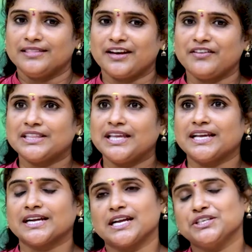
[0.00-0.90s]
తర్వాత
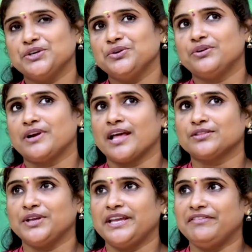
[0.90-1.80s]
ఇంకా కంటిన్యూ
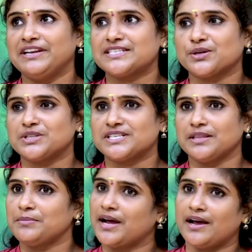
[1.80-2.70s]
నాతో ఈవెంట్స్కి
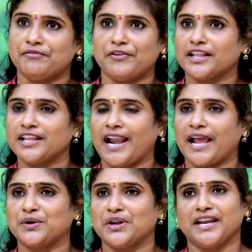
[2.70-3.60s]
వచ్చేది మా ఫాదర్
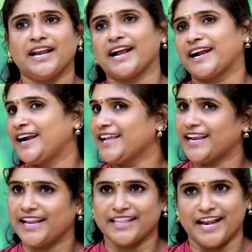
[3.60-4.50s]
లేకుండా నేను ఎక్కడికి
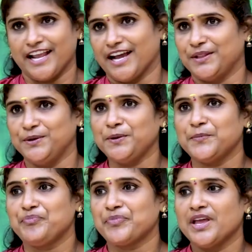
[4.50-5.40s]
వెళ్ళేదాన్ని కాదు
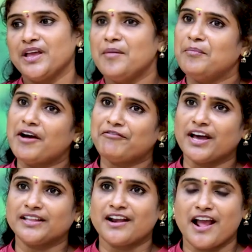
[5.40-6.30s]
మా
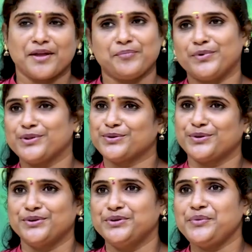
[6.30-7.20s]
ఫాదర్ నాకు ఎప్పుడు
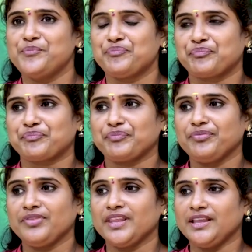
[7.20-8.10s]
తోడు
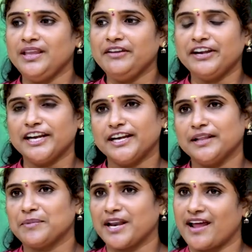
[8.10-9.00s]
ఈవెంట్
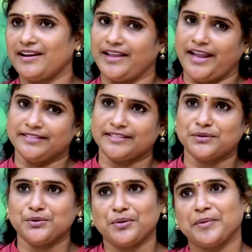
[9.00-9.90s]
అంటే మా నాన్న ఎంత
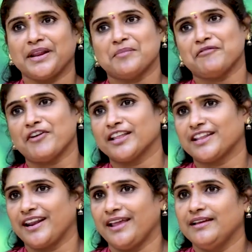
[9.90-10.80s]
దూరమైనా మా
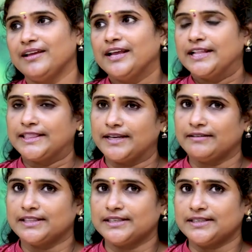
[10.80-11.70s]
ఫాదర్నే
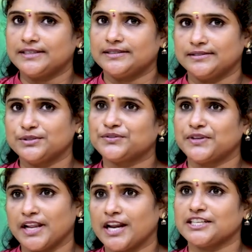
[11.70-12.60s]
తర్వాత
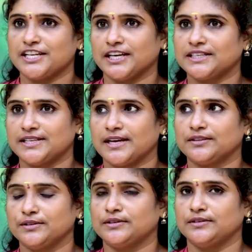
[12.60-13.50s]
సుస్వర రాజశేఖర్
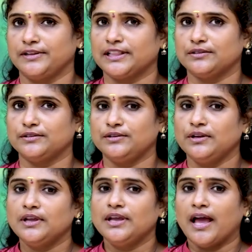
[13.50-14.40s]
సార్తో వెళ్తూ
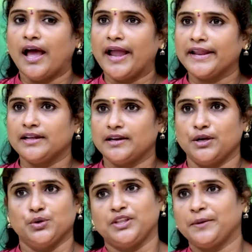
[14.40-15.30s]
ఆయన
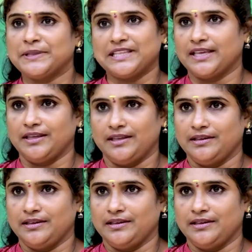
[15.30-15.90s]
నన్ను తిరుపతికి